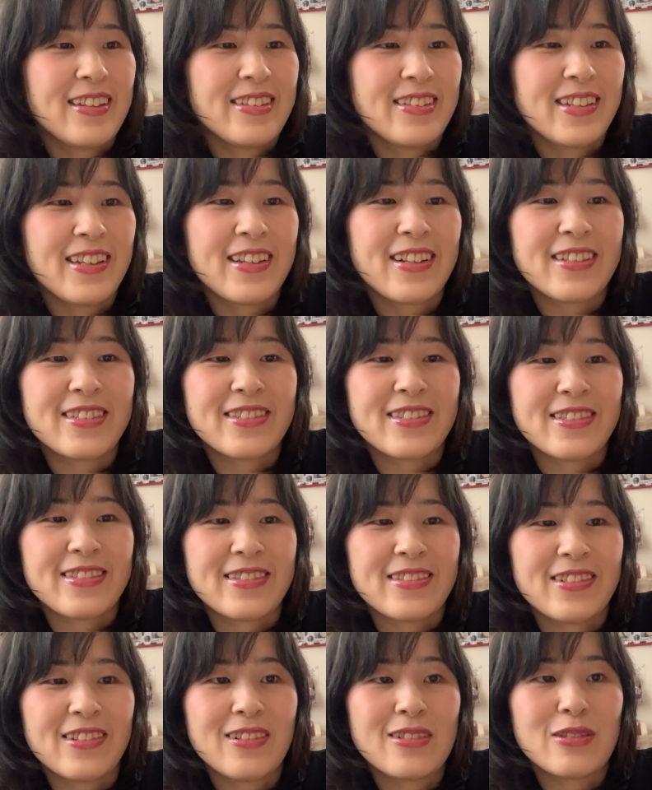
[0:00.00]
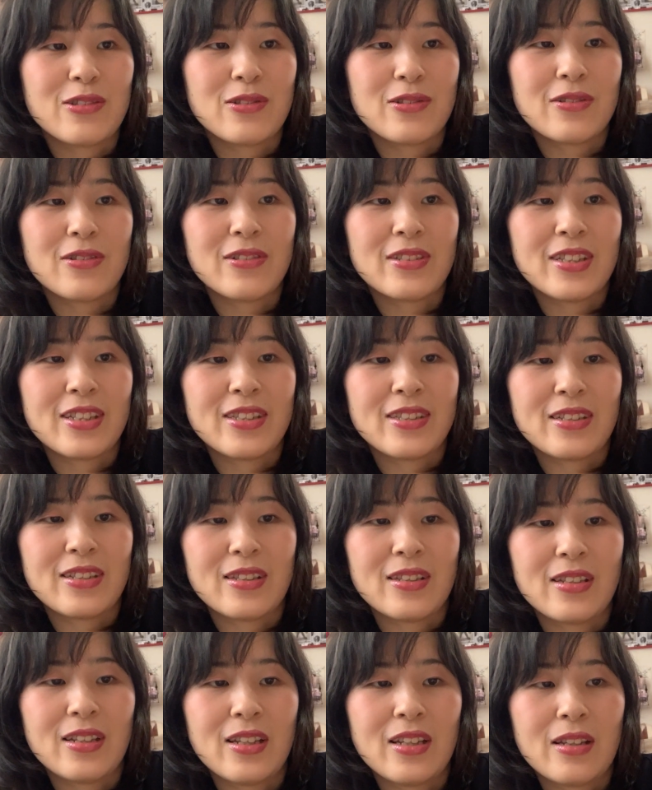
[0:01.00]
2月の15日
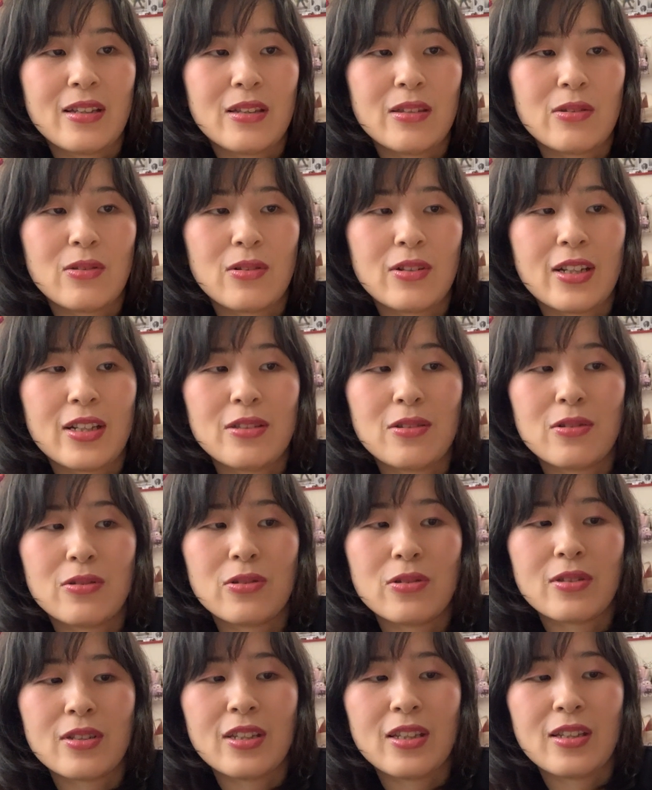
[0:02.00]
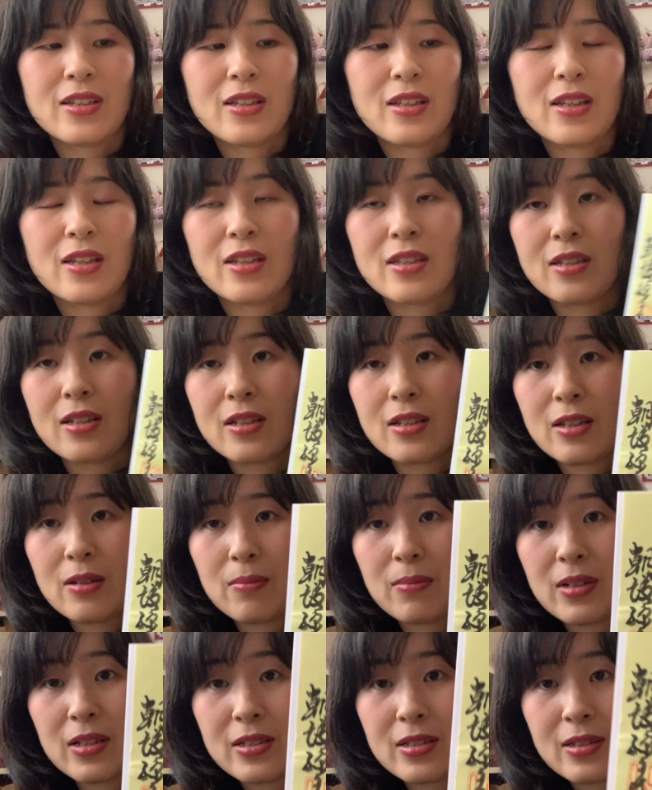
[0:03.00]
に虎の月に行ってき
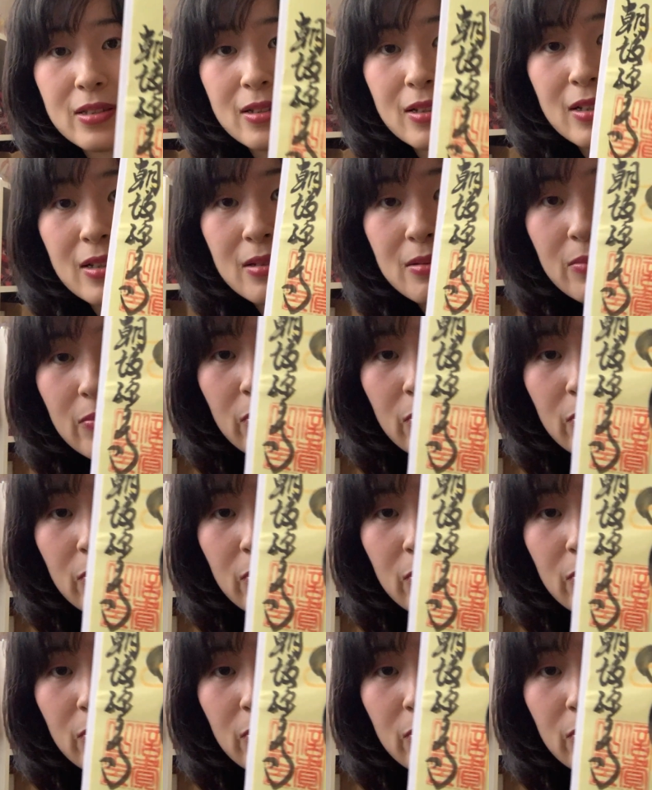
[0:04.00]
ました。